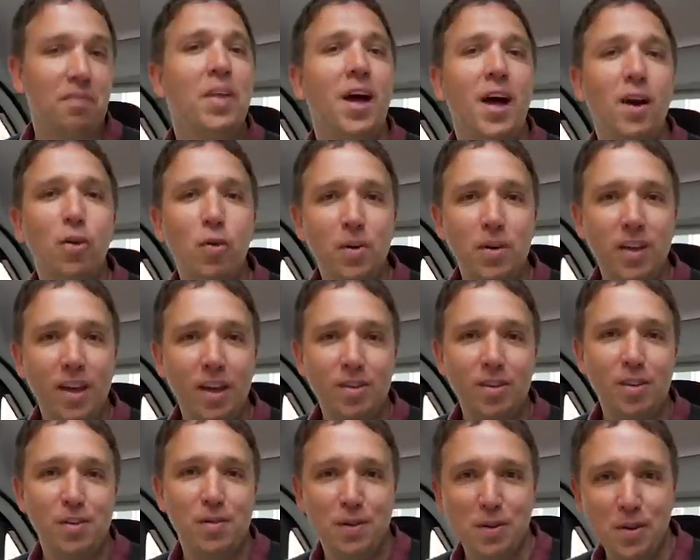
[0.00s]
Hallo und
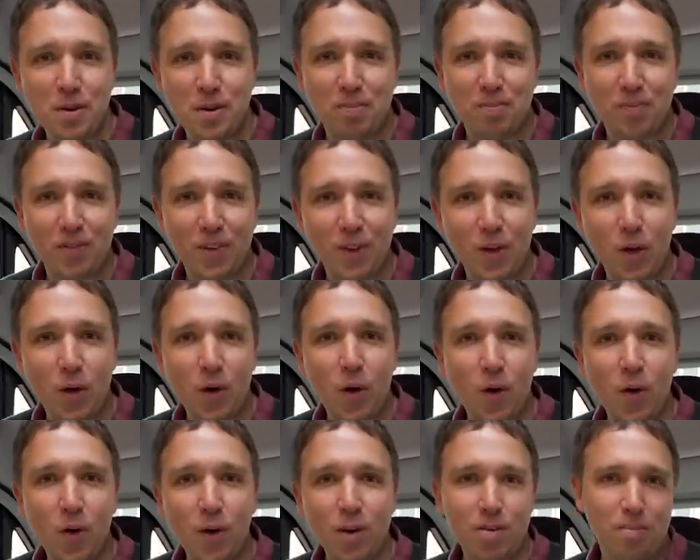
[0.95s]
herzlich willkommen.
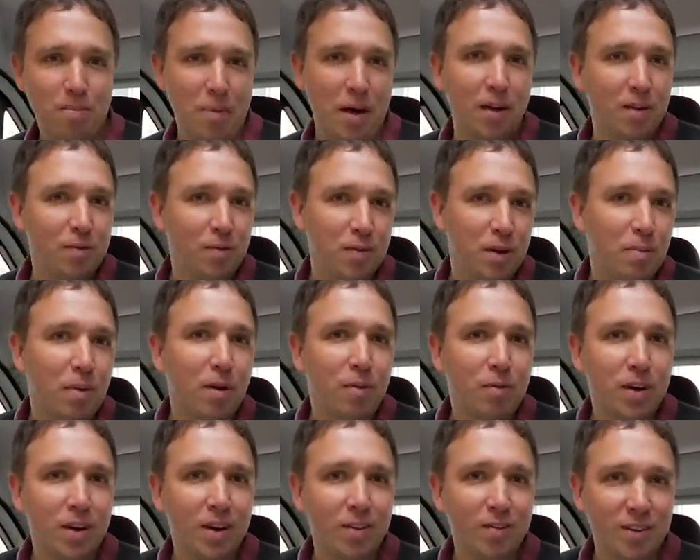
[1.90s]
Heute machen wir
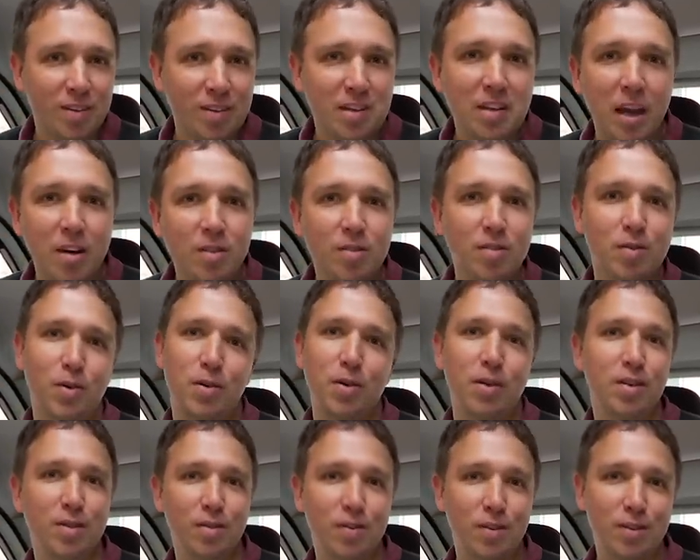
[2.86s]
mal wieder was ganz
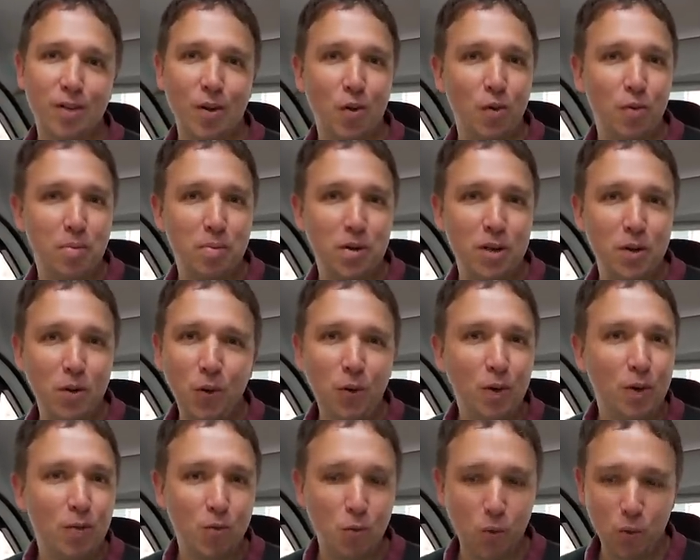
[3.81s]
Neues, was auch für mich
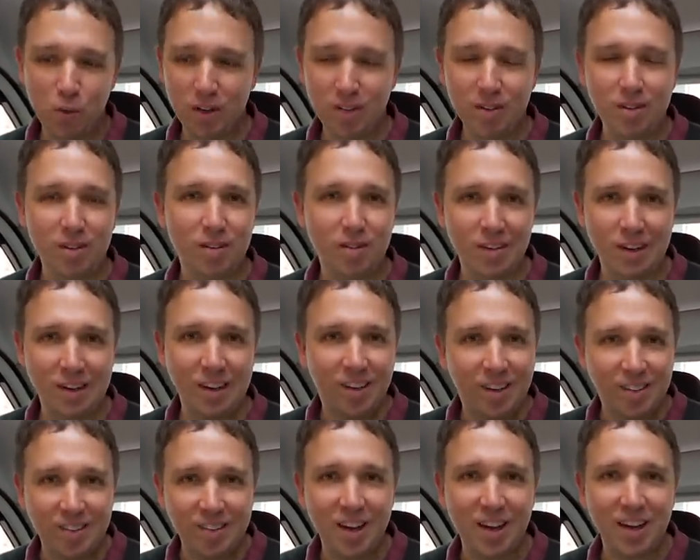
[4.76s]
ungewohnt ist. Ihr werdet
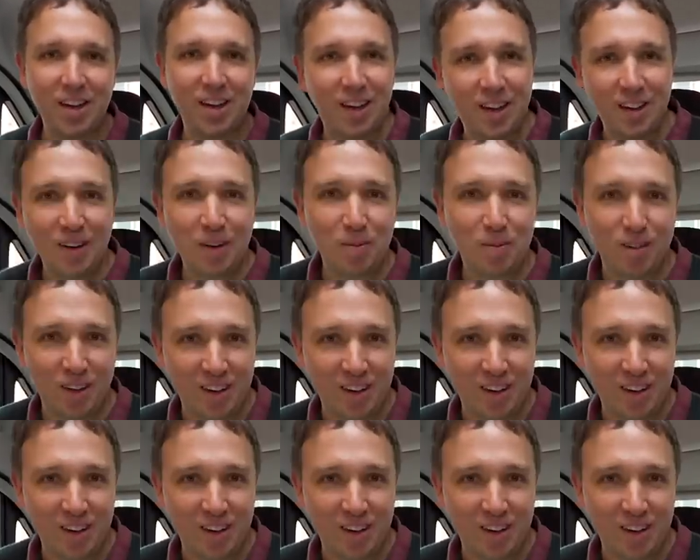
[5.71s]
das gleich an dem